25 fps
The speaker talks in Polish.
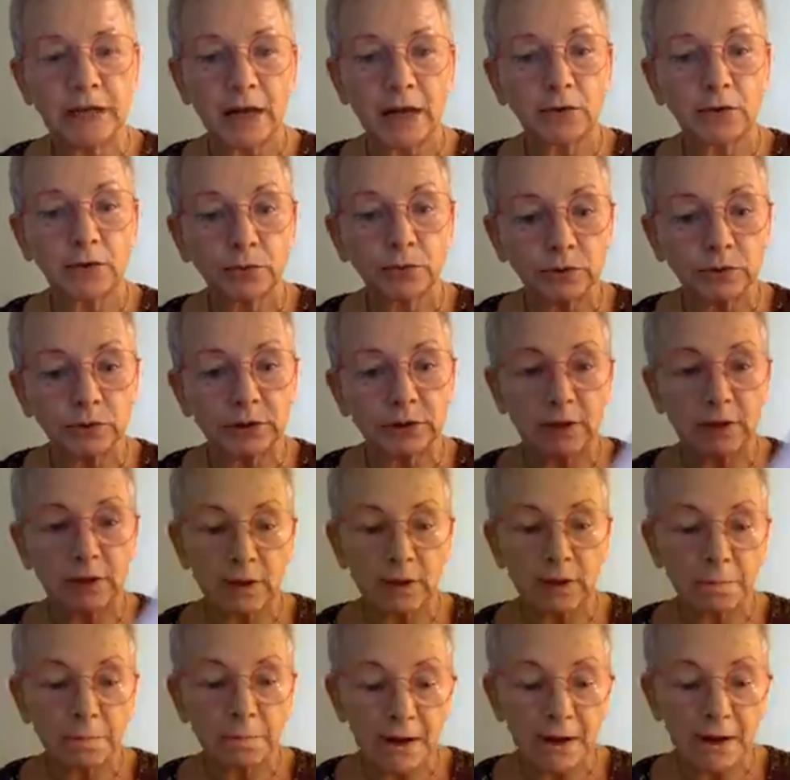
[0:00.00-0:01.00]
wchodzi
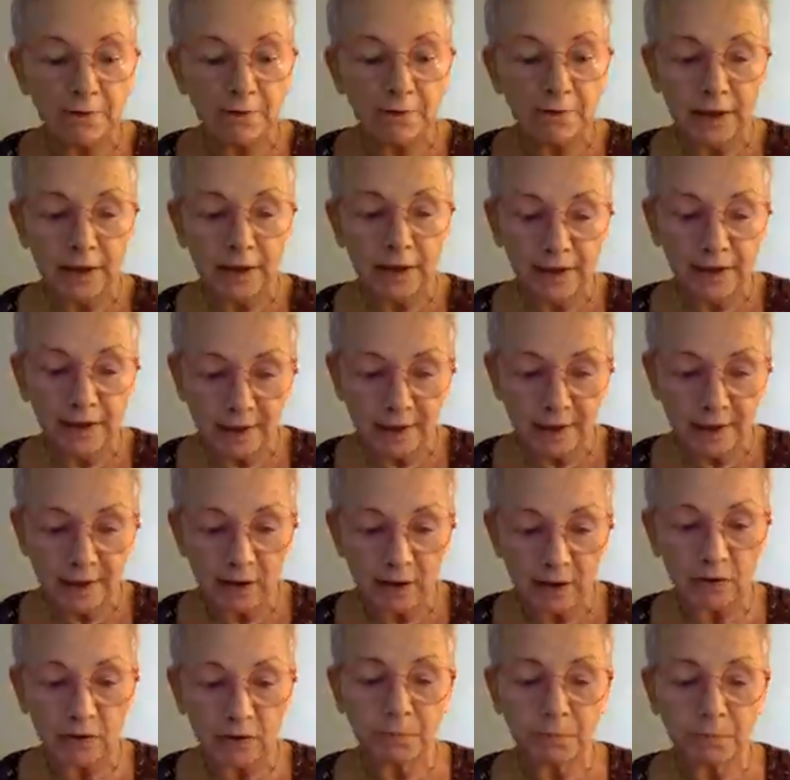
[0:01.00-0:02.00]
na grunt
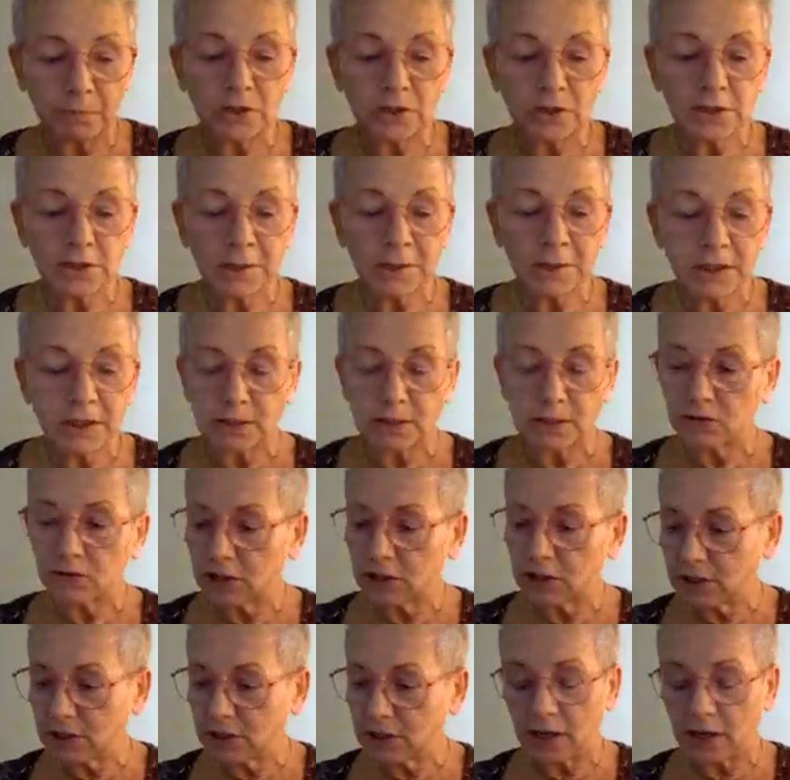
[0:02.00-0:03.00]
prawa karnego. I
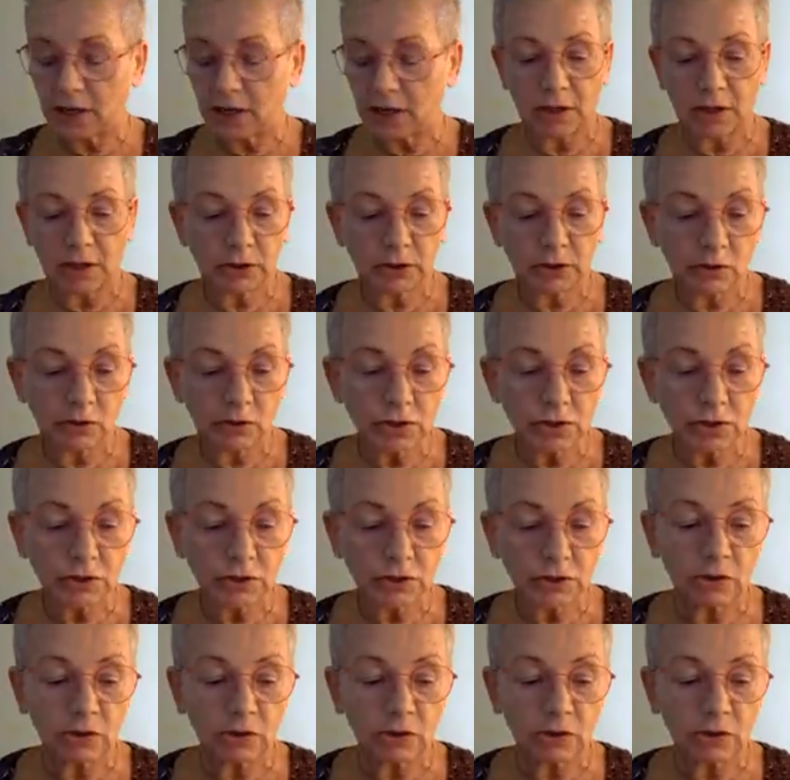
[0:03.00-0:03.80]
proszę zobaczyć, co się